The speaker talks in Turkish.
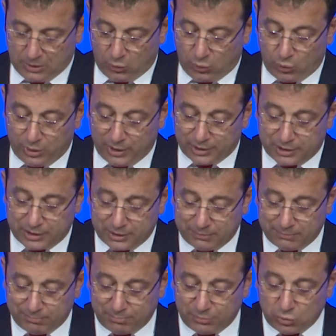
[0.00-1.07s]
Öyle
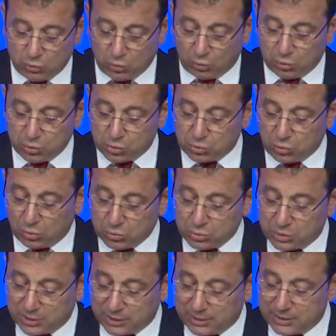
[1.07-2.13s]
ki
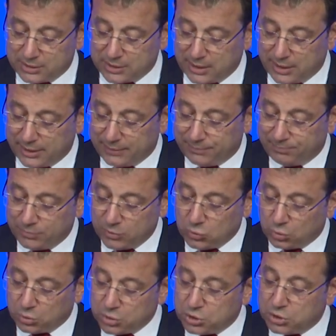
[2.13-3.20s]
1918 ile
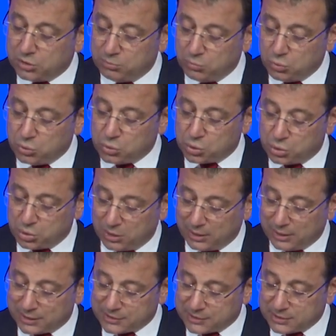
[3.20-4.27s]
1923
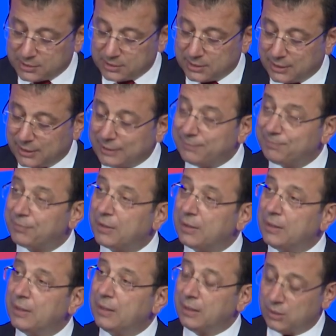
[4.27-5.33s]
arasında
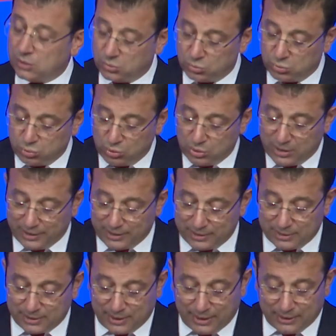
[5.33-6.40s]

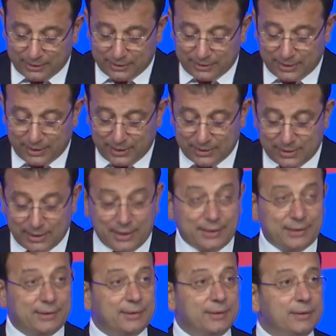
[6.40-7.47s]
küllerinden
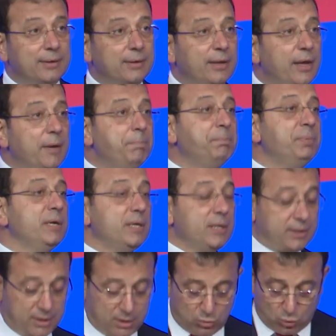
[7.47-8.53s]
yeniden hep
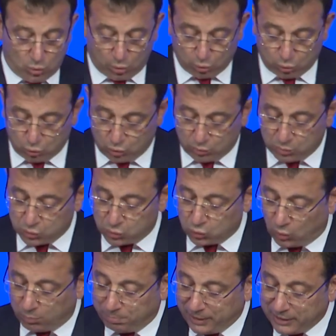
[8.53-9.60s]
birlikte doğduğumuz
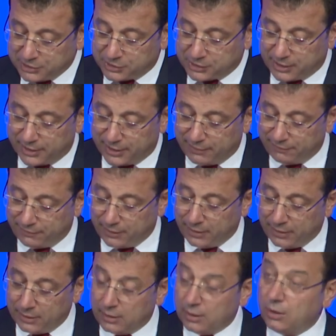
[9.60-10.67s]
o beş sene
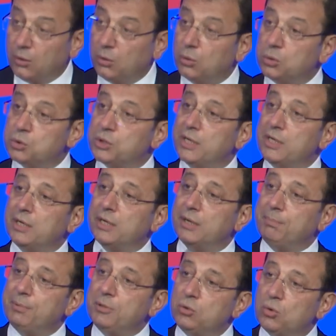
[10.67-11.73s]
ve
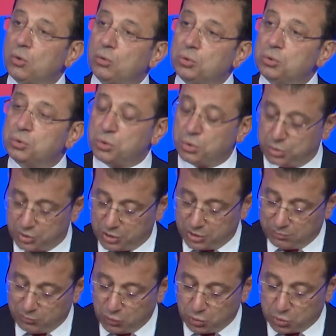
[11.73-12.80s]
özellikle
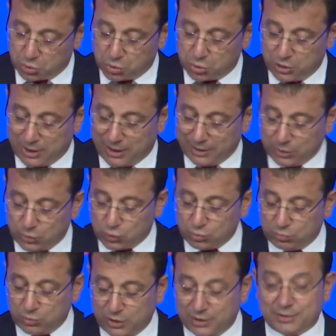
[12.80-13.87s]
1923 yani
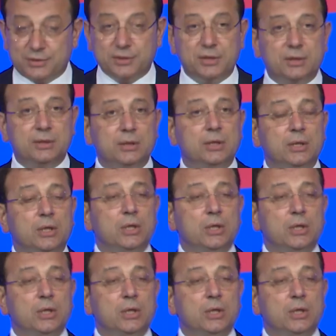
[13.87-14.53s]
Cumhuriyet'in